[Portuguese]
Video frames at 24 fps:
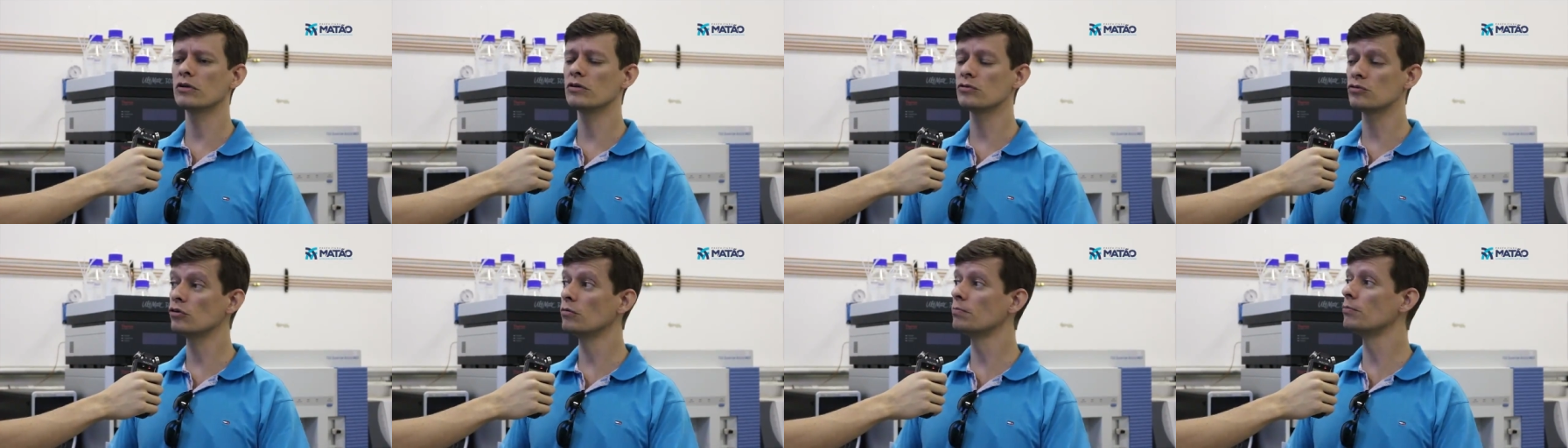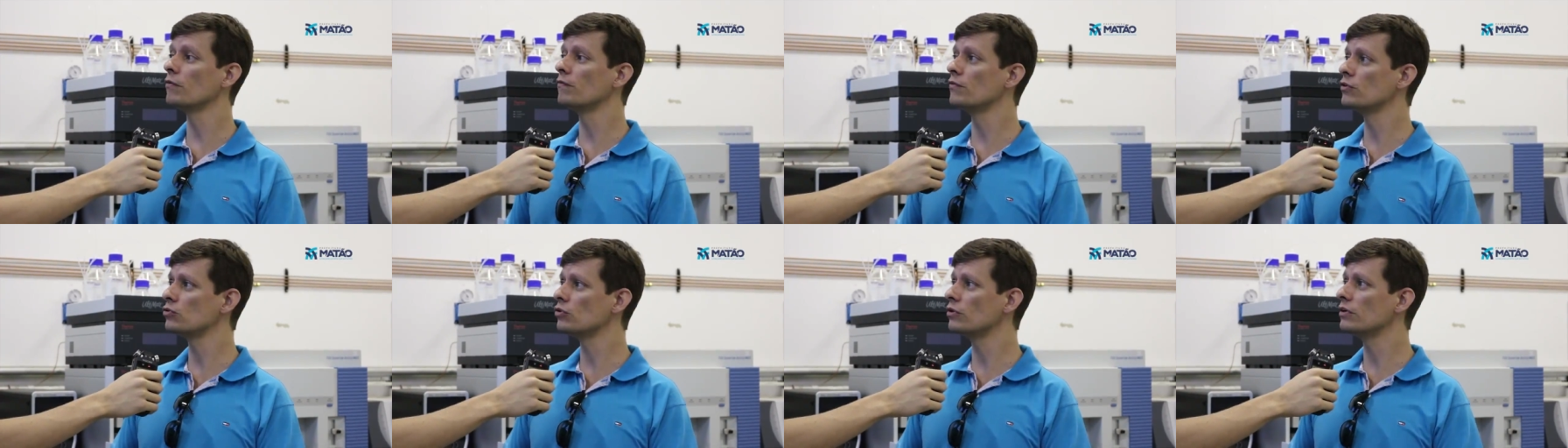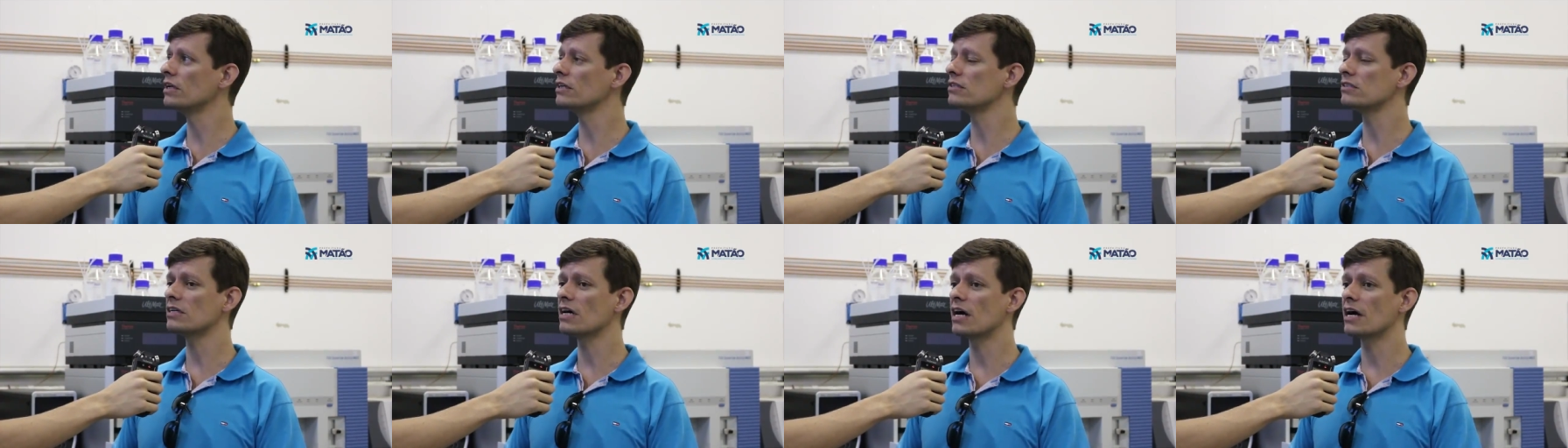eu sou professor
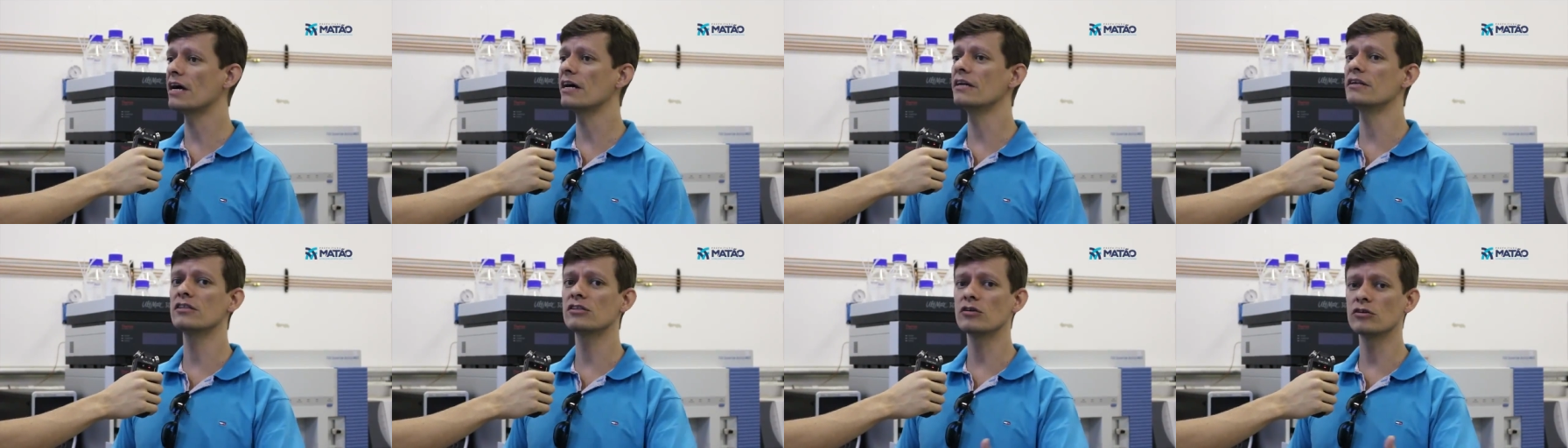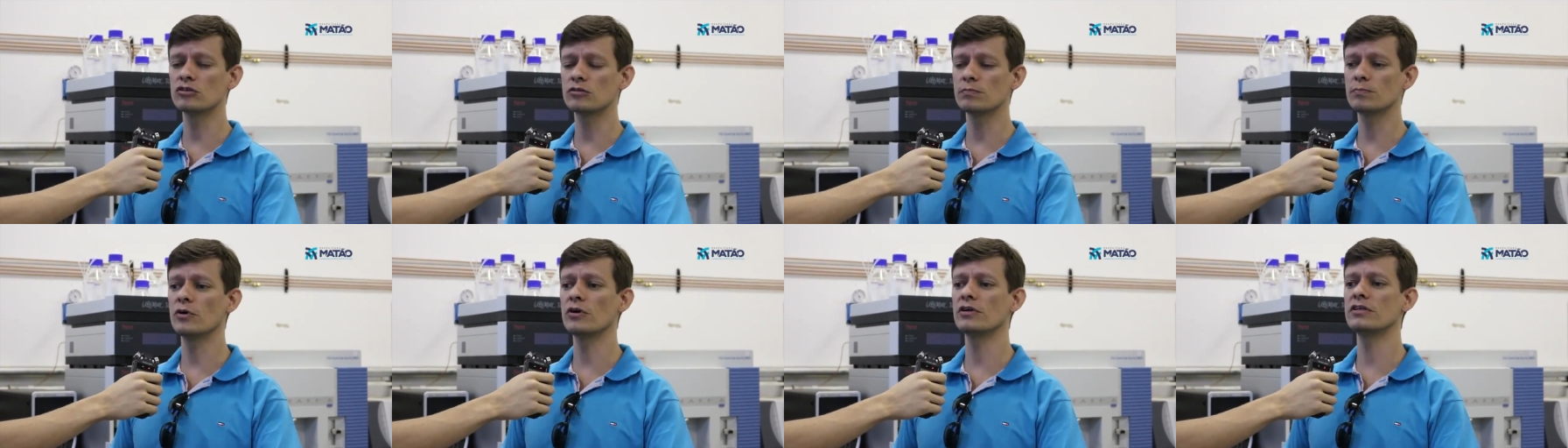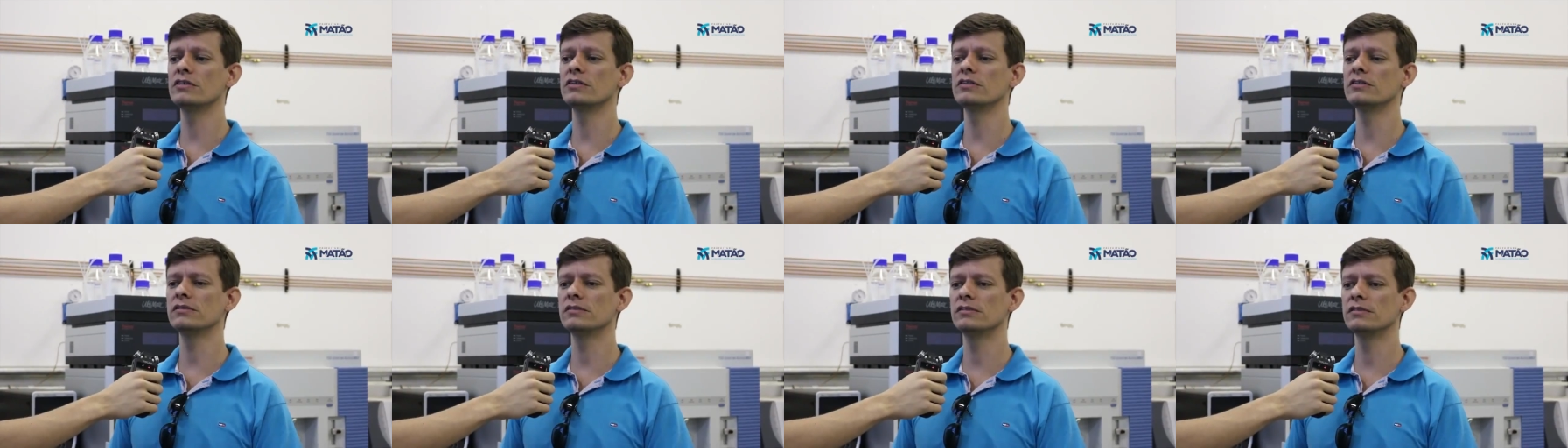dessa área, então a gente
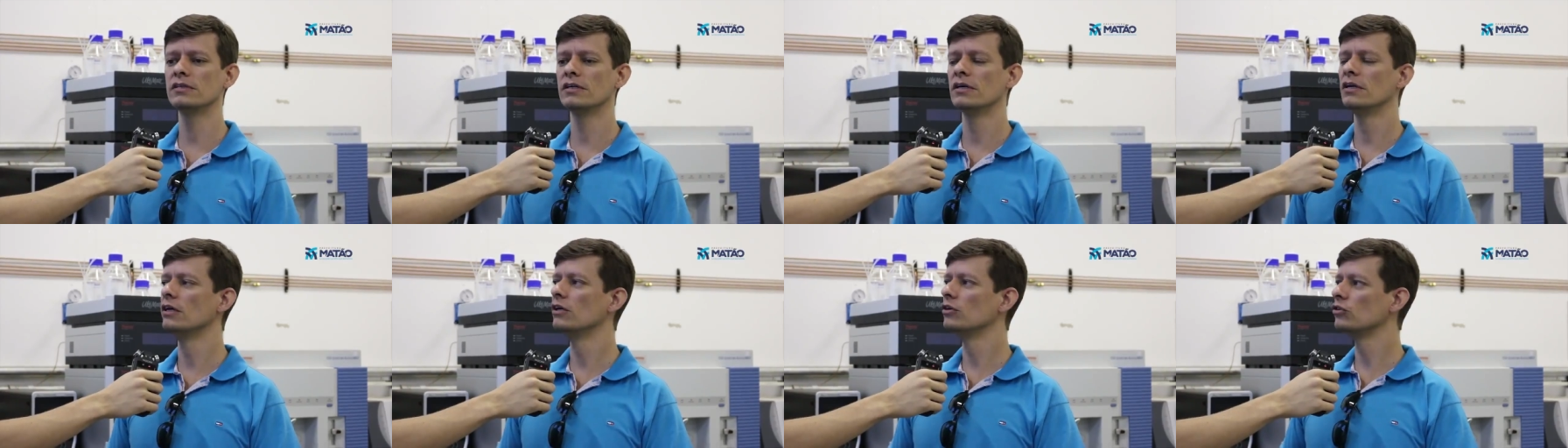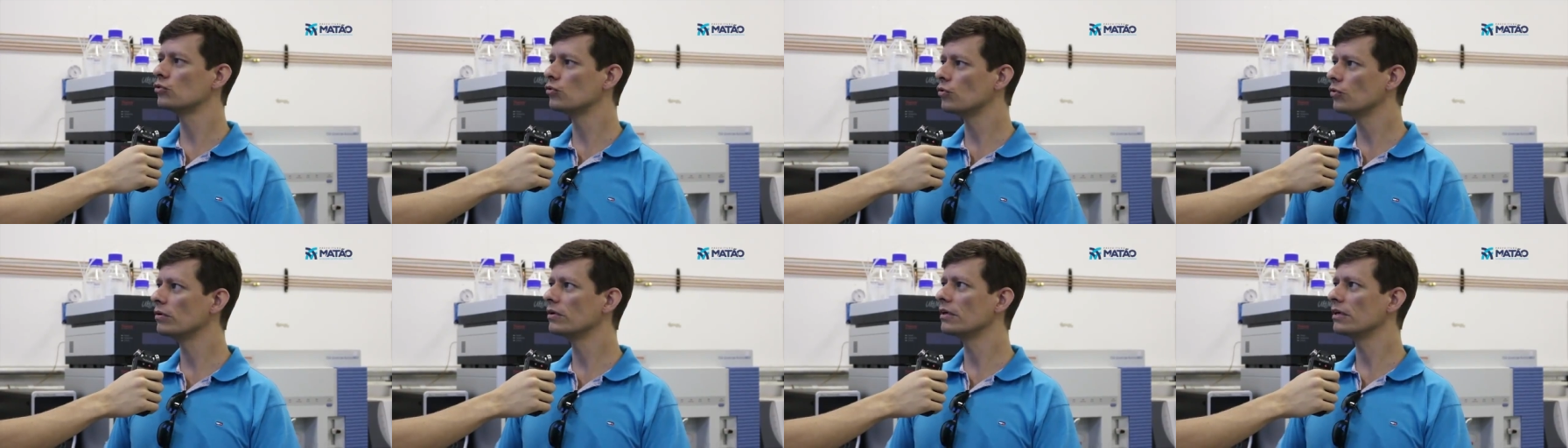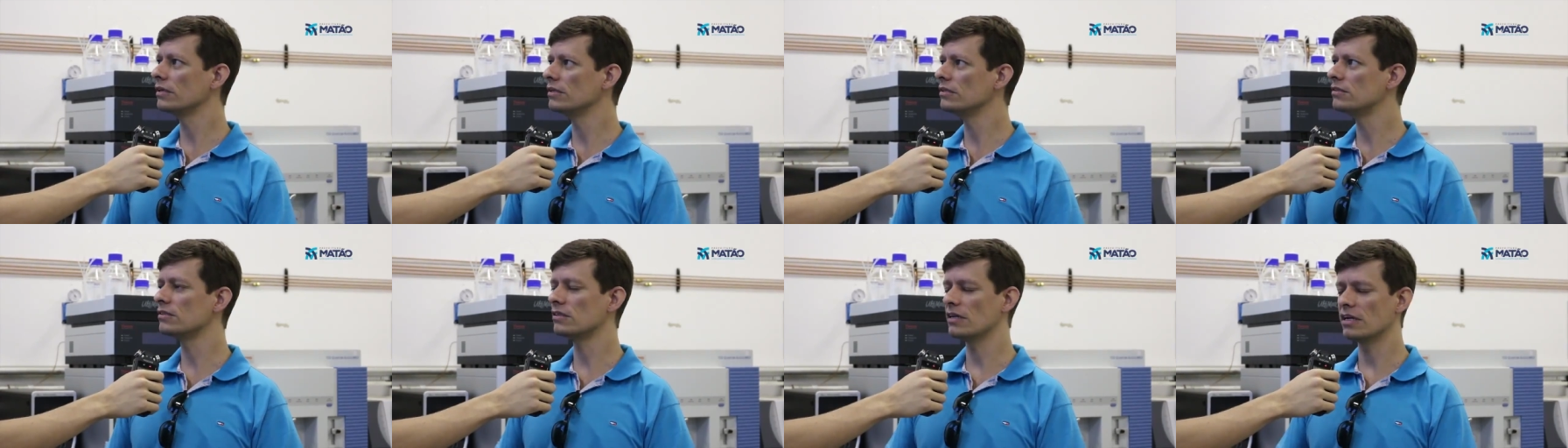pode
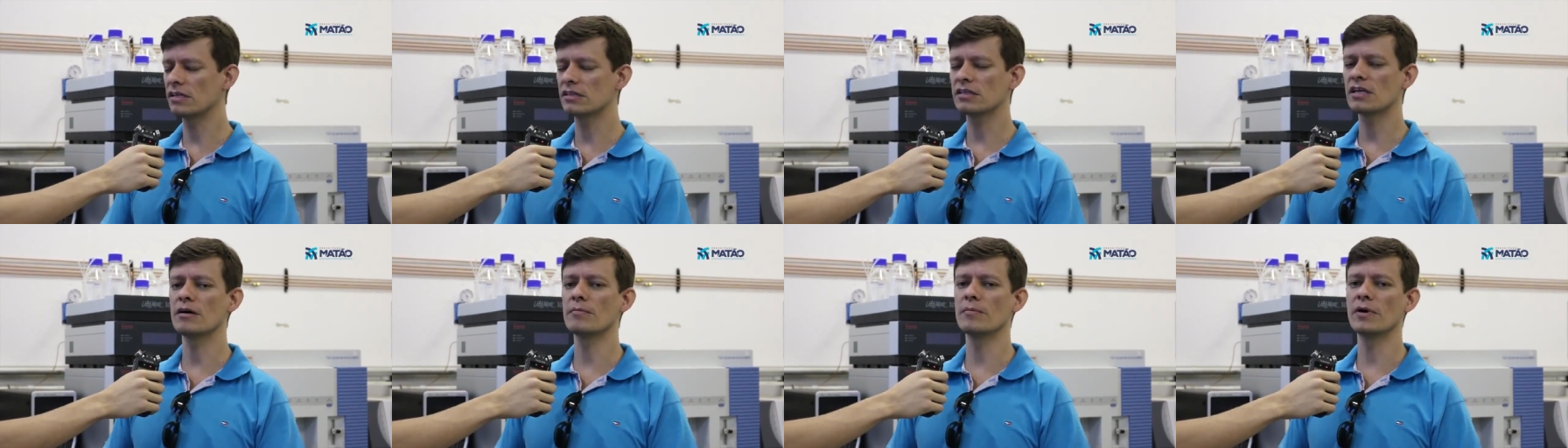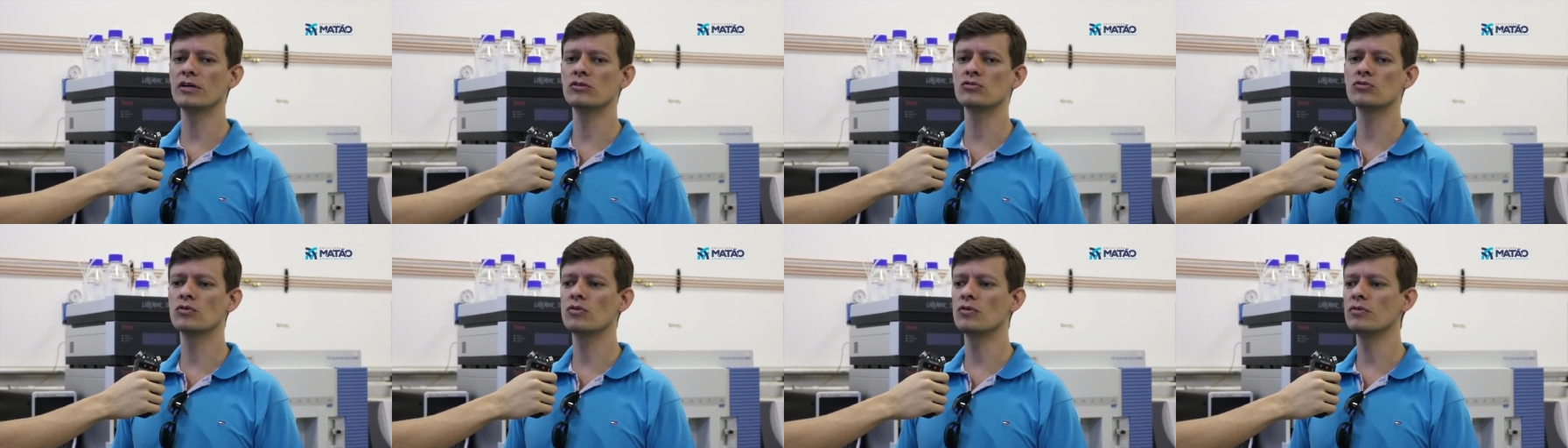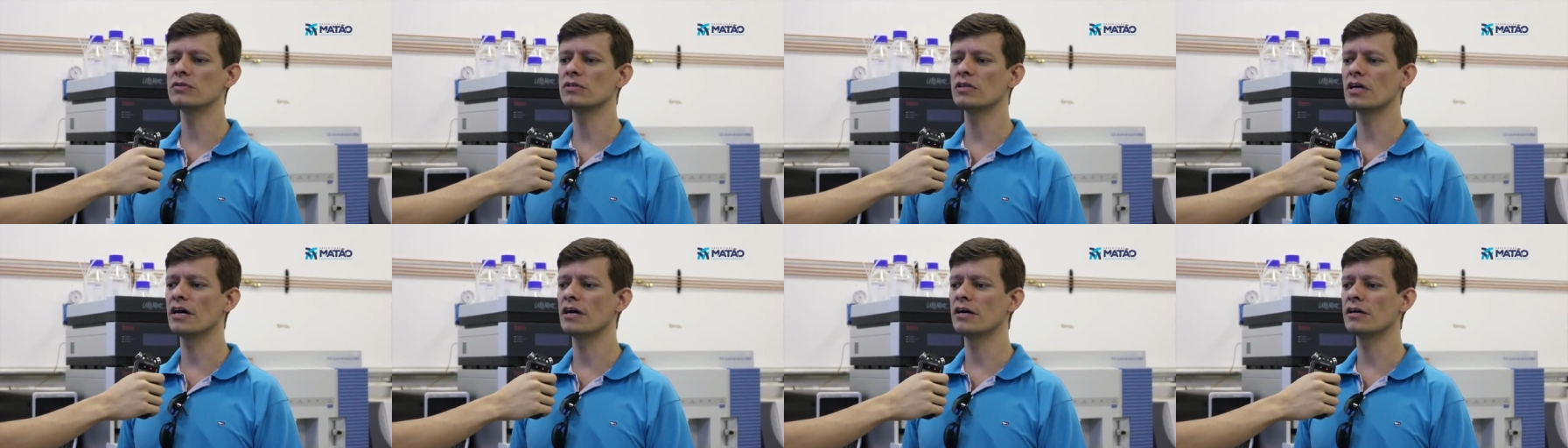estreitar mais o
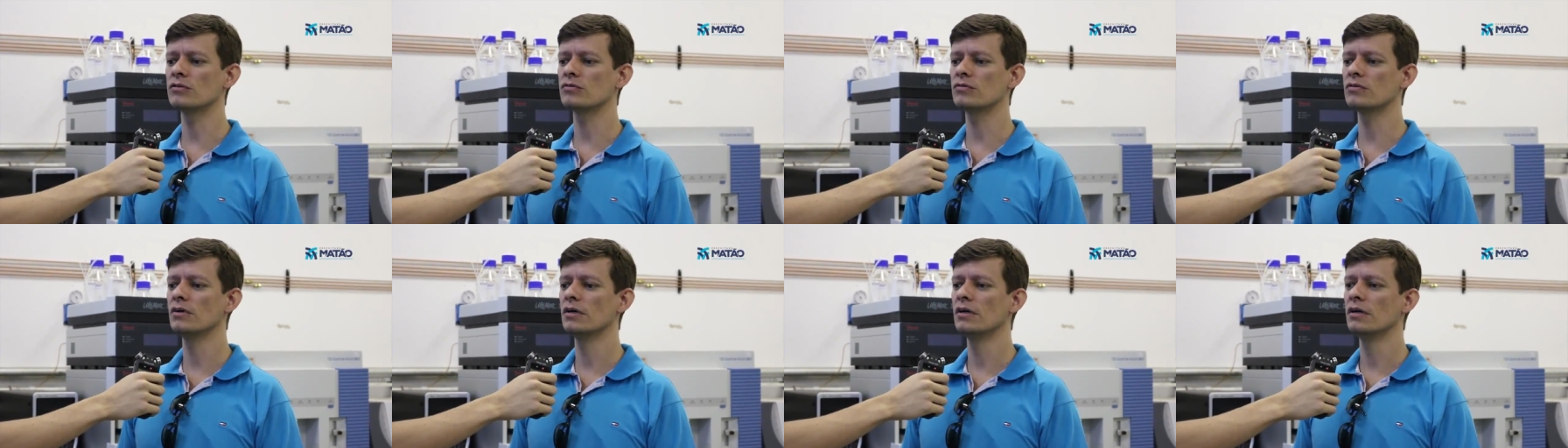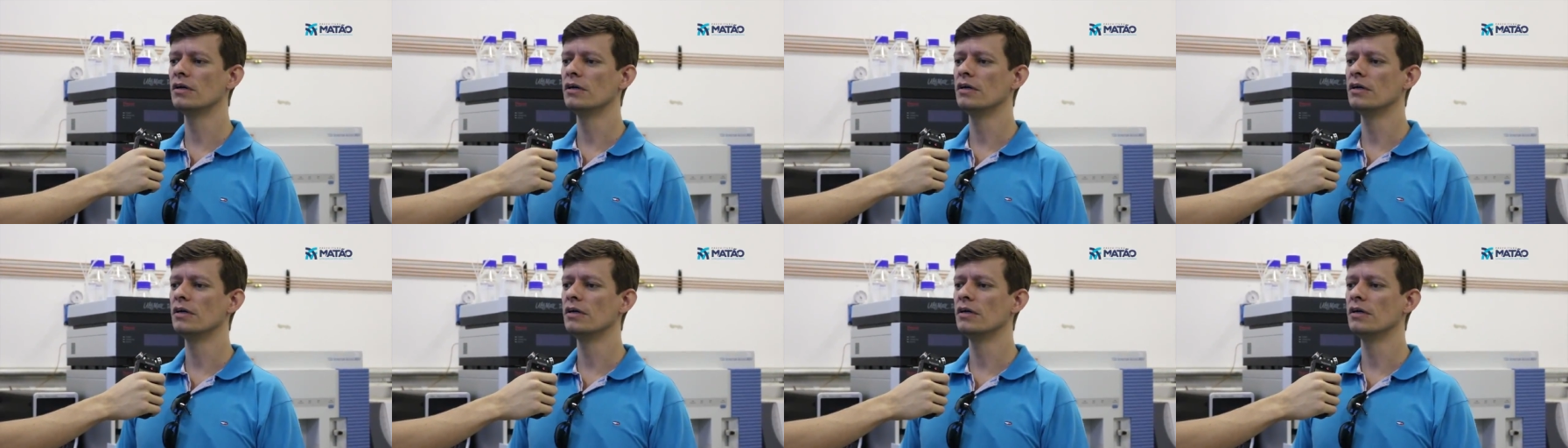contato.